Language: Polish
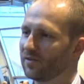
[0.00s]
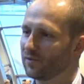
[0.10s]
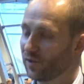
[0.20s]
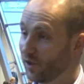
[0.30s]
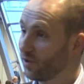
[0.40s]
w
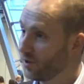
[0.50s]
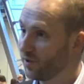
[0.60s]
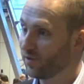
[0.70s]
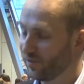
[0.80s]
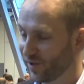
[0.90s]
której
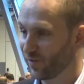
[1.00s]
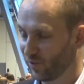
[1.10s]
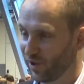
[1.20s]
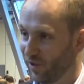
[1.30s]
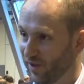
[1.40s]
oni wezmą
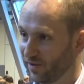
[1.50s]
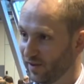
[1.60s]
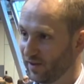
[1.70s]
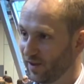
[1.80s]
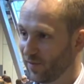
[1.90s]
udział
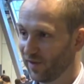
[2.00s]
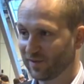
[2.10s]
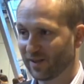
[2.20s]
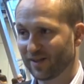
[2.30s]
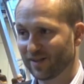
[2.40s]
chętnie.
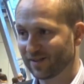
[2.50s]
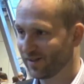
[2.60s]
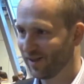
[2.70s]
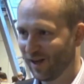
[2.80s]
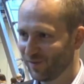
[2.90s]
Naprawdę
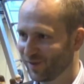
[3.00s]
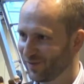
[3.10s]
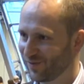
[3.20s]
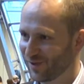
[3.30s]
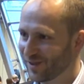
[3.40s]

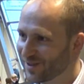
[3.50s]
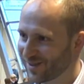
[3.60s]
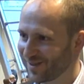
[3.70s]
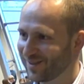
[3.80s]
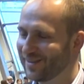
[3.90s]
gramy
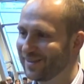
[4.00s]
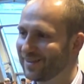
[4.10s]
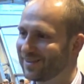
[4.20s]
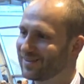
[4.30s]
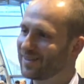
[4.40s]
wszyscy,
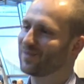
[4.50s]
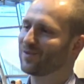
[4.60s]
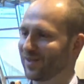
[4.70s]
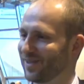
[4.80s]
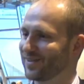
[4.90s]
czasami
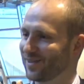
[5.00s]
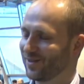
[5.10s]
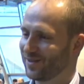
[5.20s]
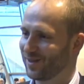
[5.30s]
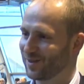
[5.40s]
sobie nawet z tego
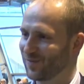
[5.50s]
nie zdając